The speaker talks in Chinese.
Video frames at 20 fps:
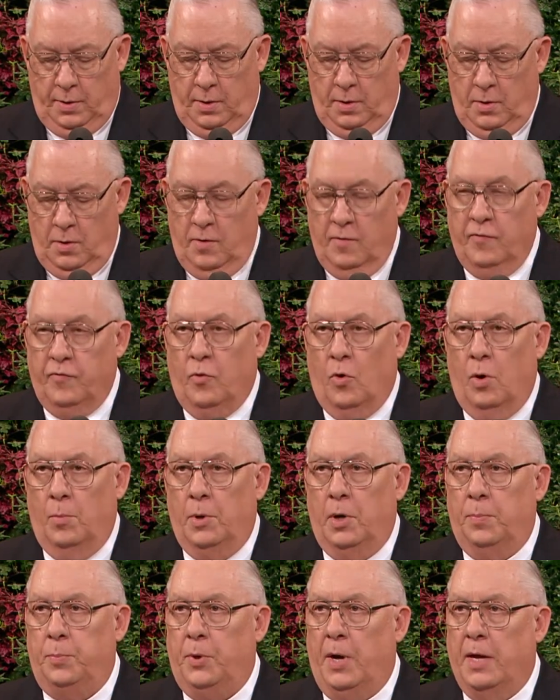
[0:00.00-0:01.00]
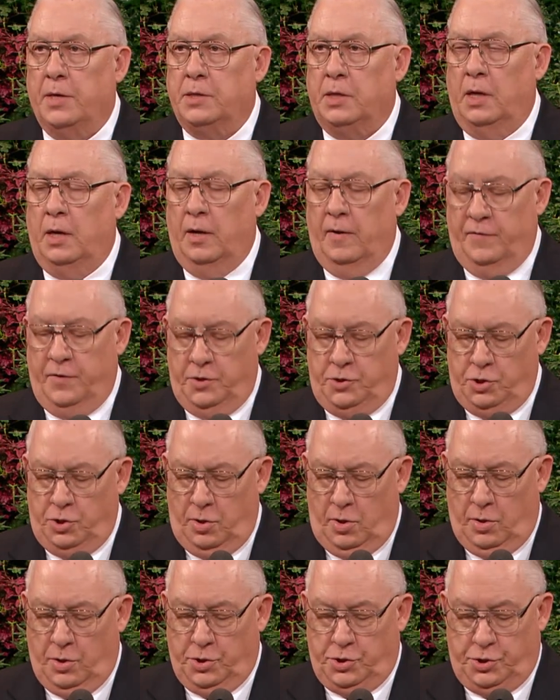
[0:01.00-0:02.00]
伊尼斯·洪德
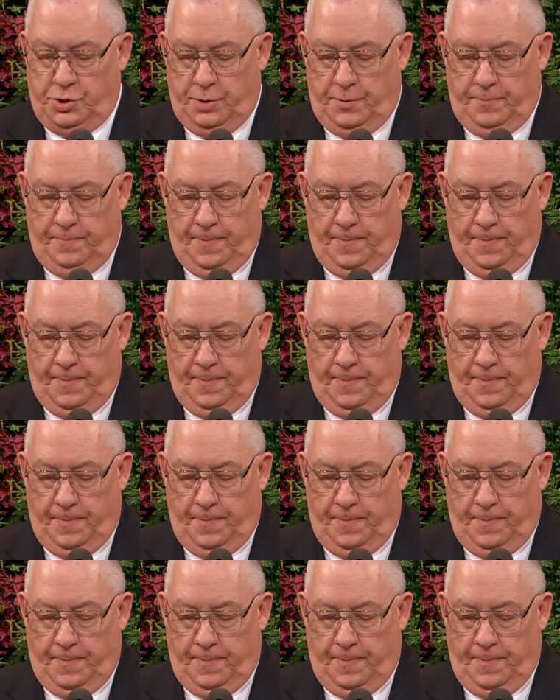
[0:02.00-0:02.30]
姐妹，